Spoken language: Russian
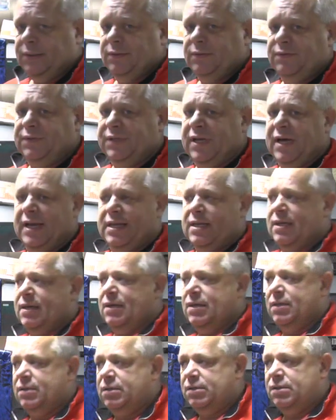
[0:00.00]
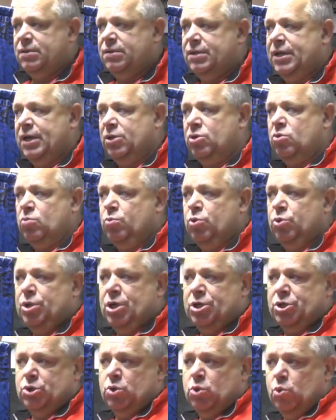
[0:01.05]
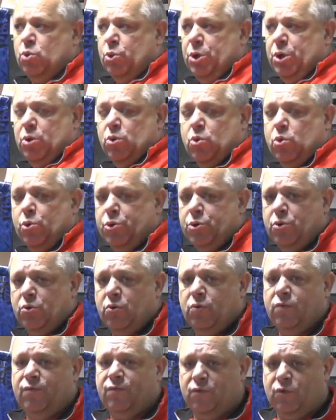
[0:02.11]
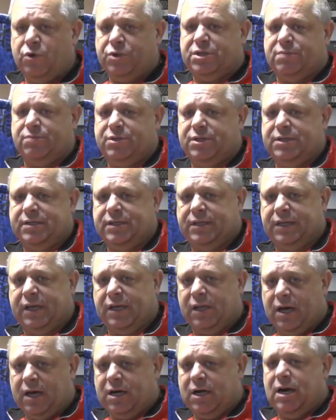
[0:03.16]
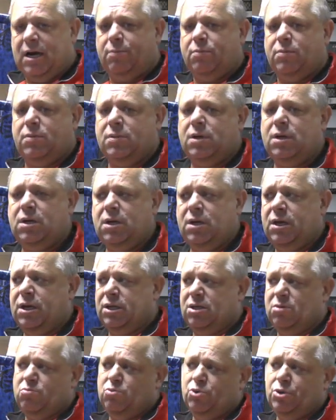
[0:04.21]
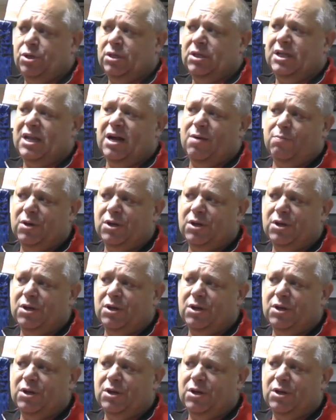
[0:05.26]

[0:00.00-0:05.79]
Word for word: взять, я думаю, даже у Ихунью 80 килограмм, это будет для